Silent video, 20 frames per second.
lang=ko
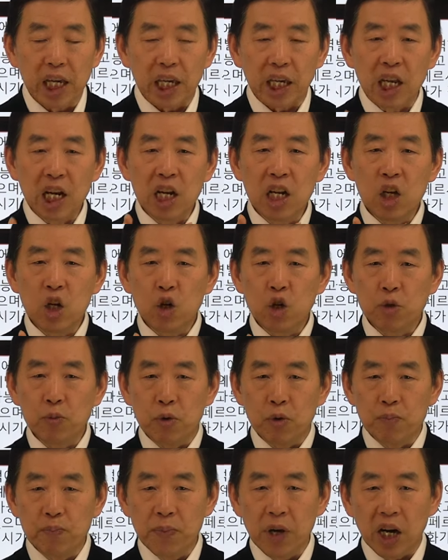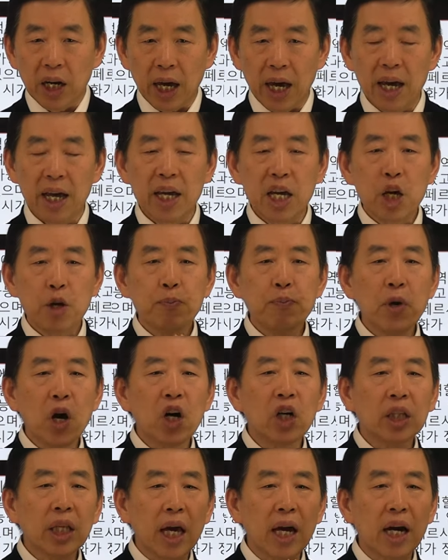인류 문명의
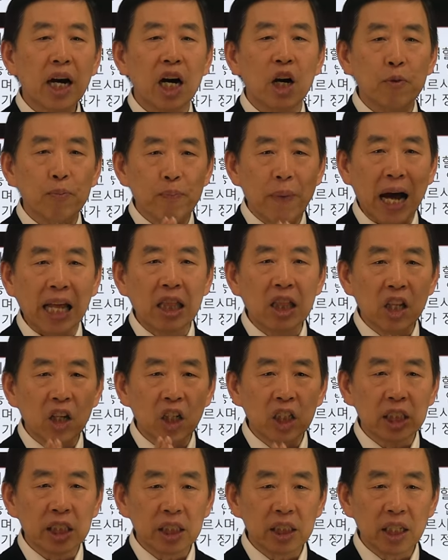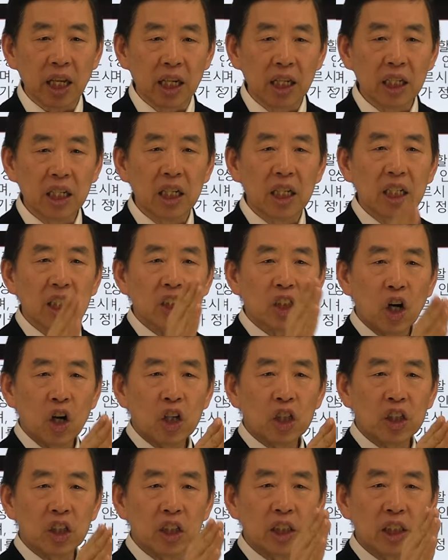뼈대가 만들어진 시대를
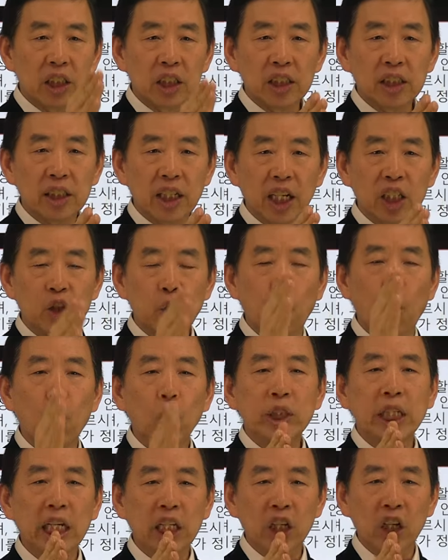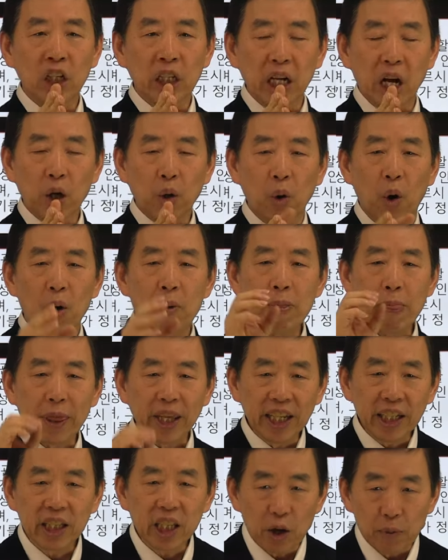서기전 7세기에서 5세기경이라 했고
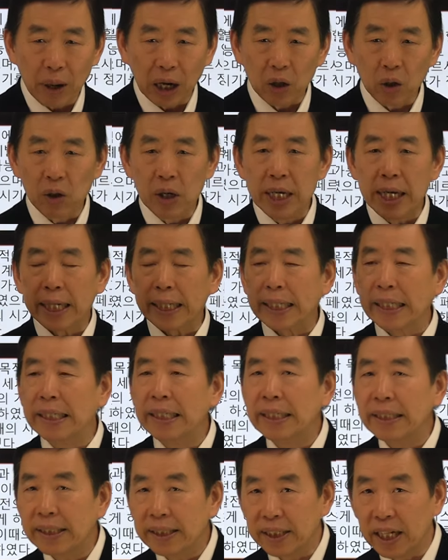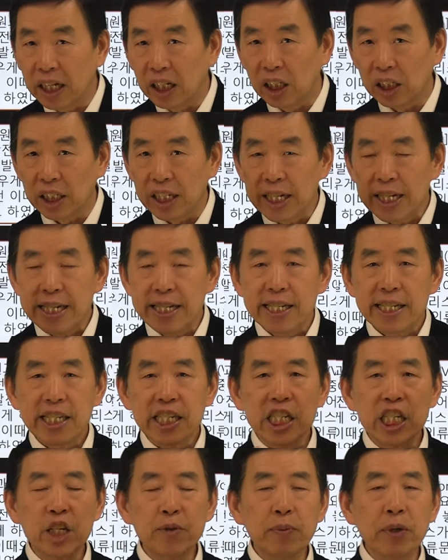이때 바로 그리스에는
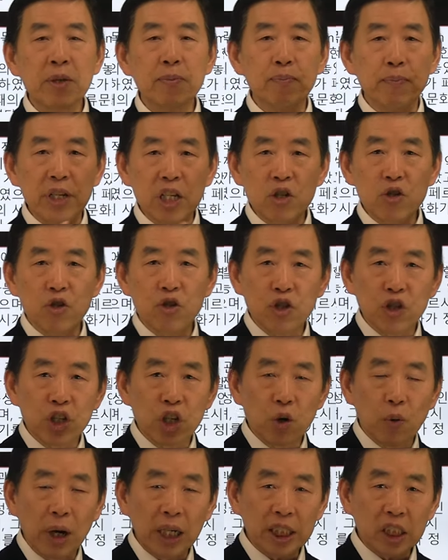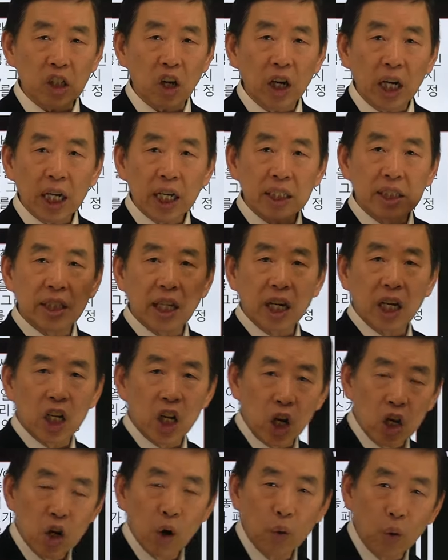시민 민주주의와 철학의
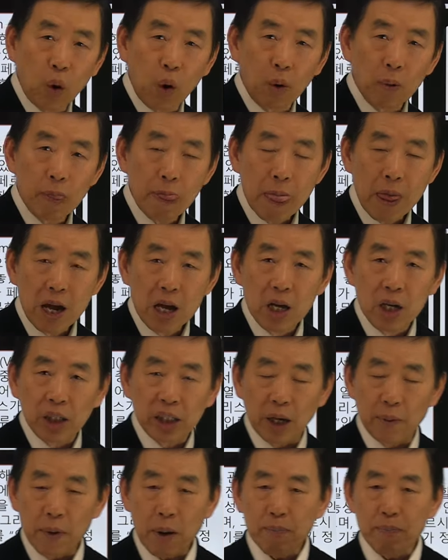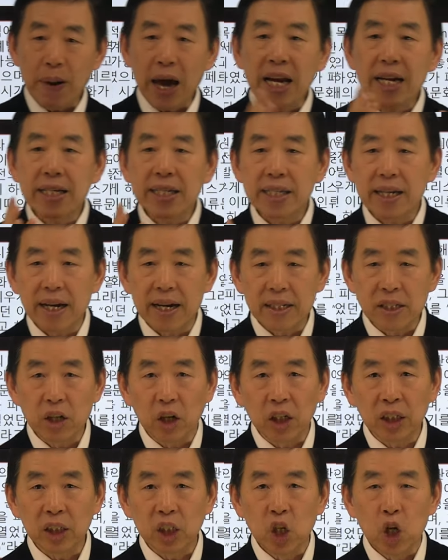시대가 열렸고 그다음에
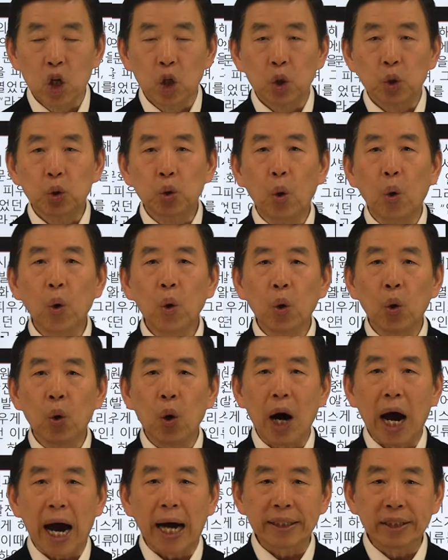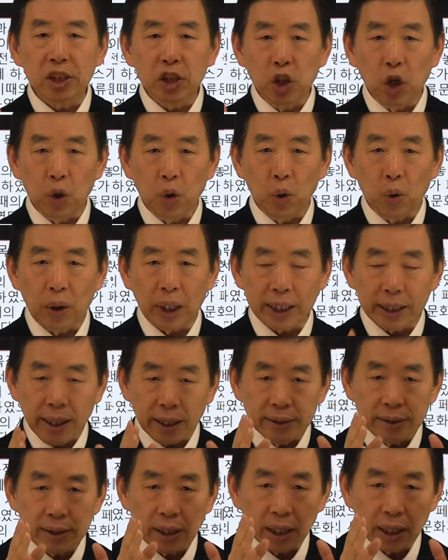페르시아에서는 조로아스터교가
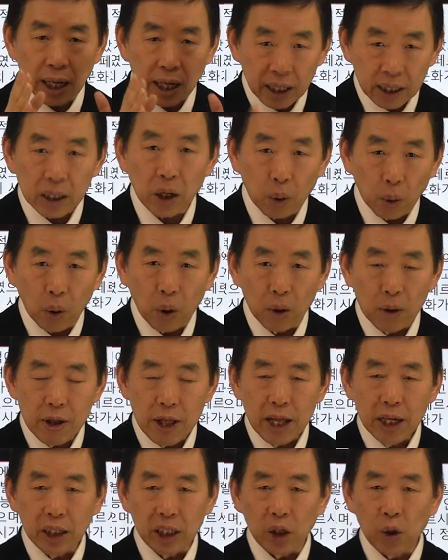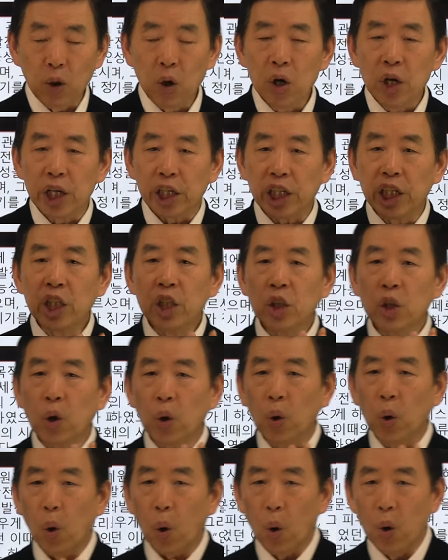탄생을 하게 되고 그리고
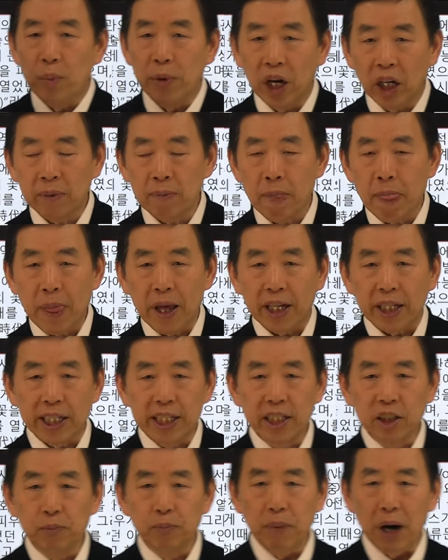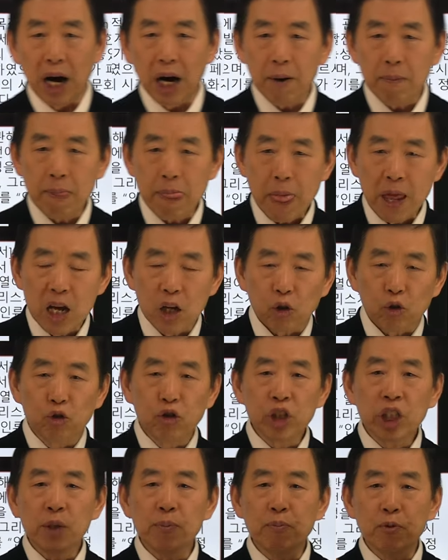인도로 오면 이른바
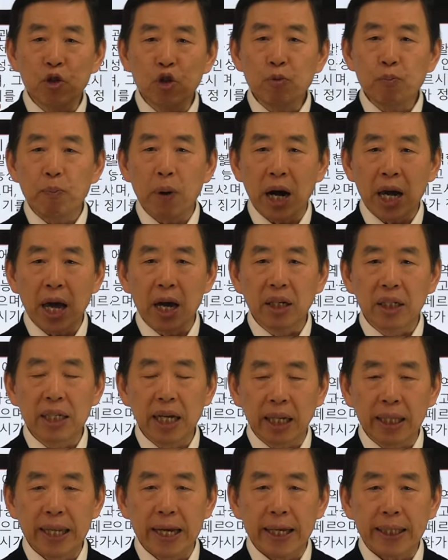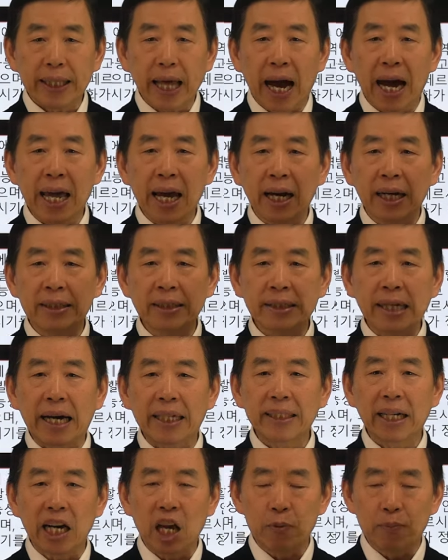96파에 의한 다양한
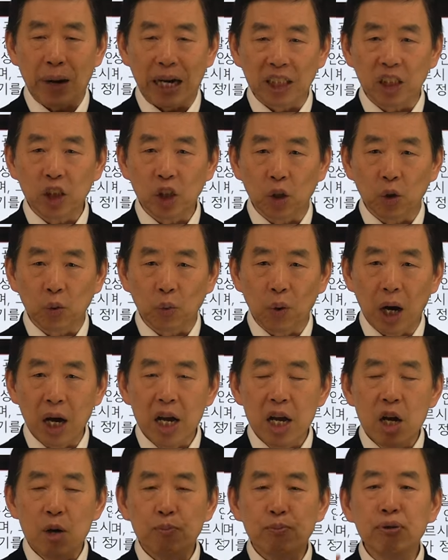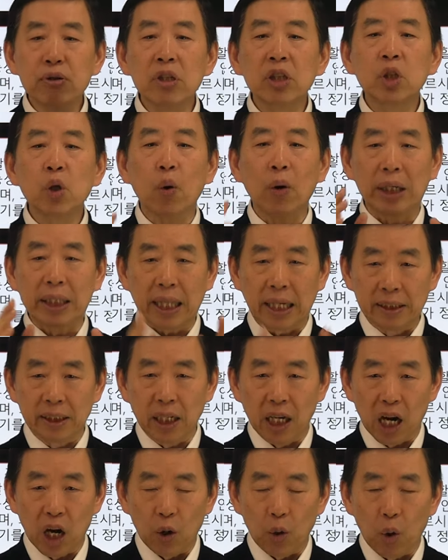사상의 발전과 불교가
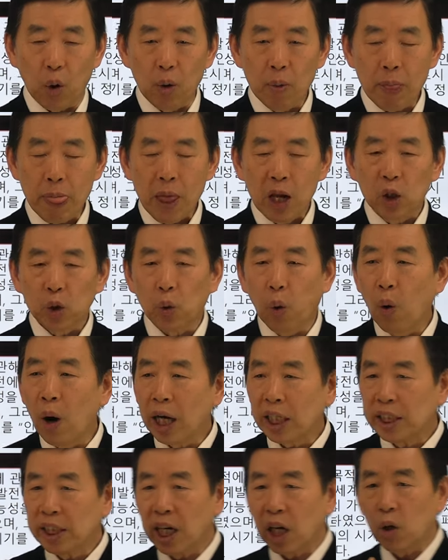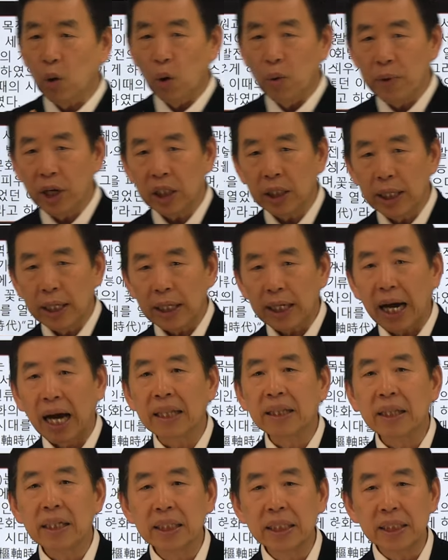탄생하고 동아시아로 오면
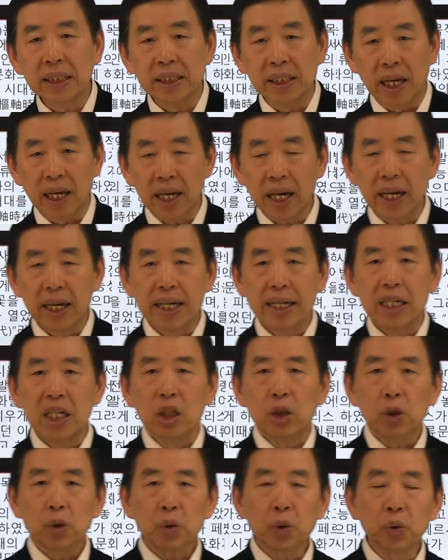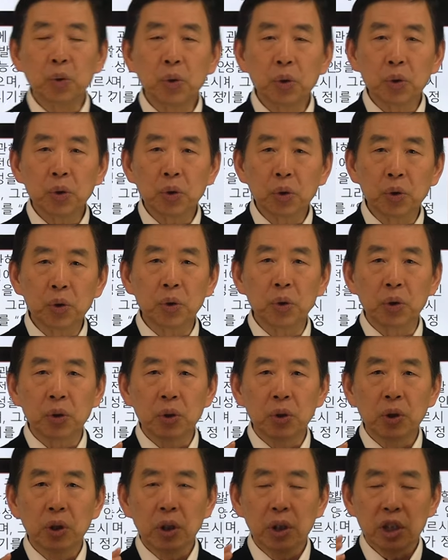같은 시대에
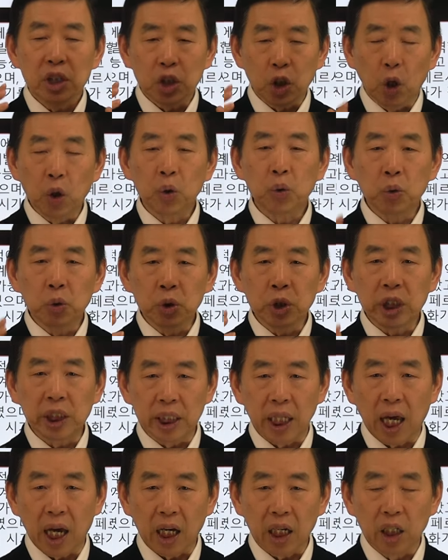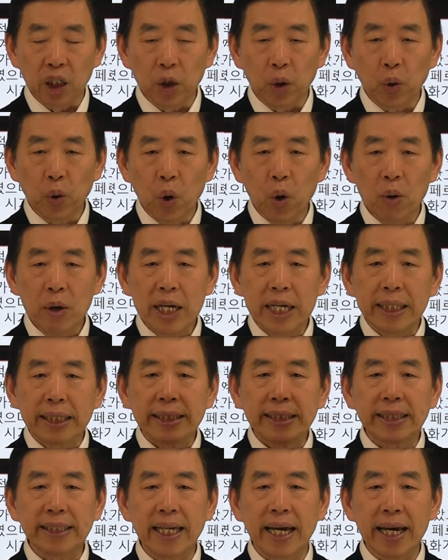춘추 전국시대 그리고
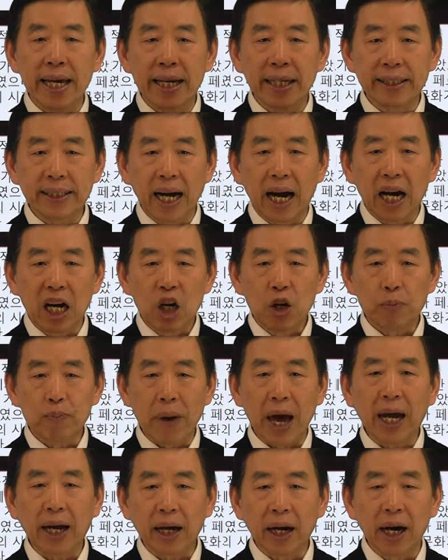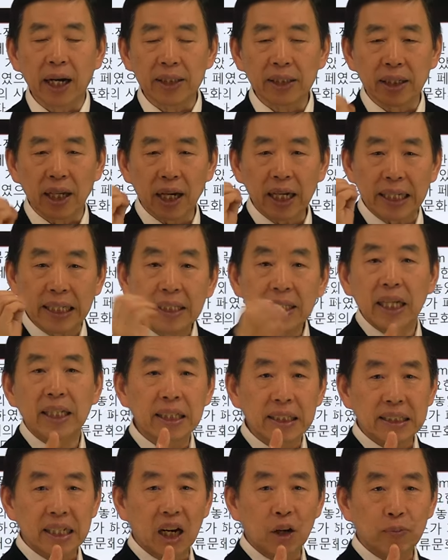제자 백가시대가 이때
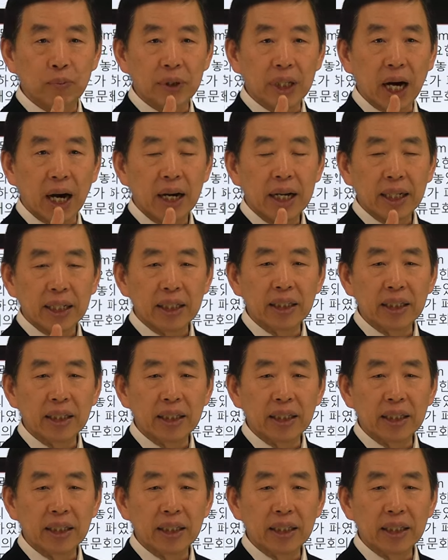등장합니다.